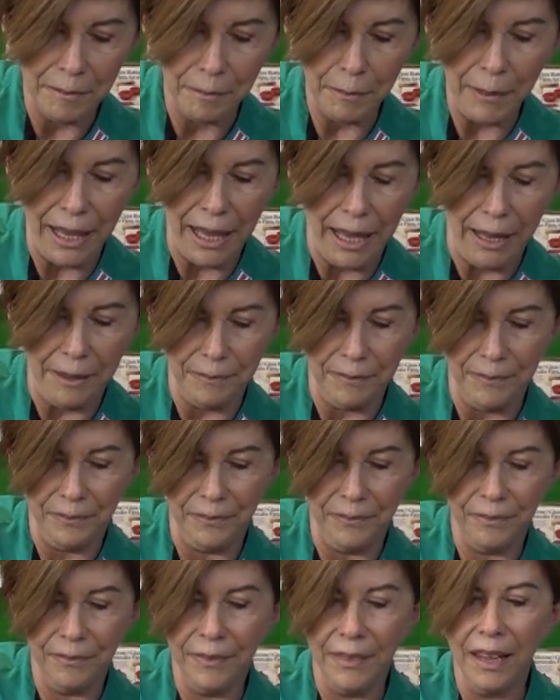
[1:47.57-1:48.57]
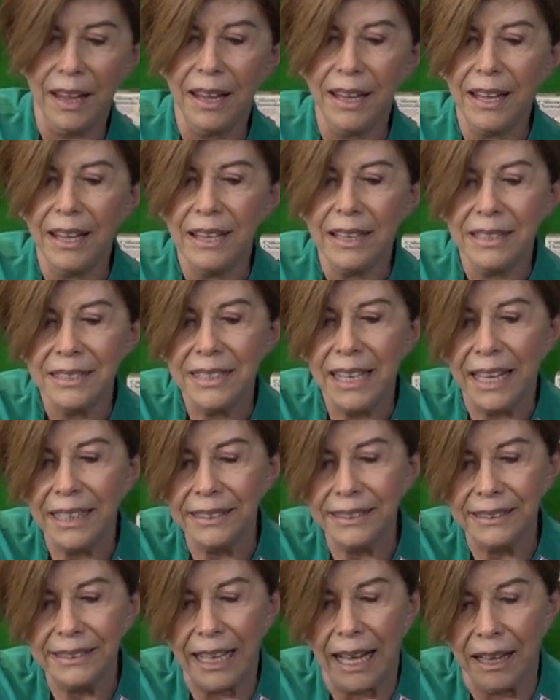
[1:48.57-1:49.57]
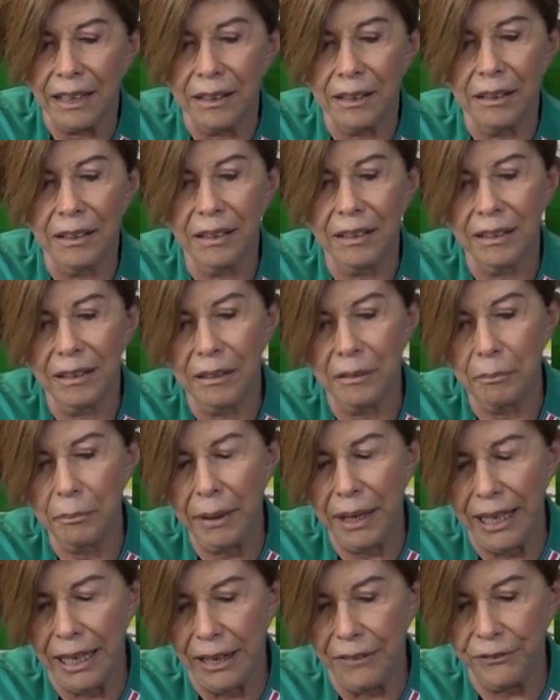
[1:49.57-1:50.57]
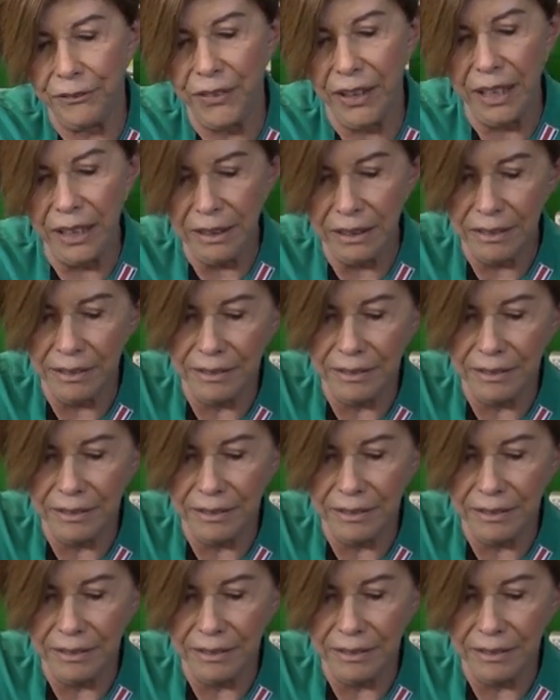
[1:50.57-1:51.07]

Vean, ya está. la fe